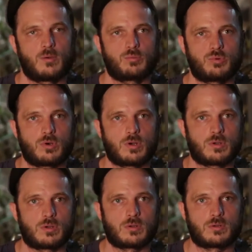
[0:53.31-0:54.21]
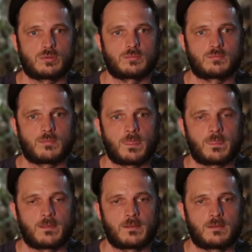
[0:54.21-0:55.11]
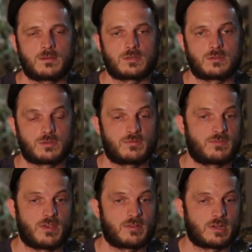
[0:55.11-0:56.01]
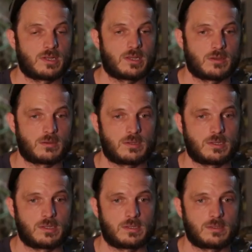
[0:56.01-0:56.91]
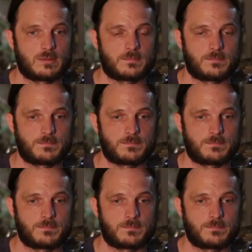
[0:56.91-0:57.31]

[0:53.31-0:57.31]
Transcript: Pour, je, vivais avec les, des,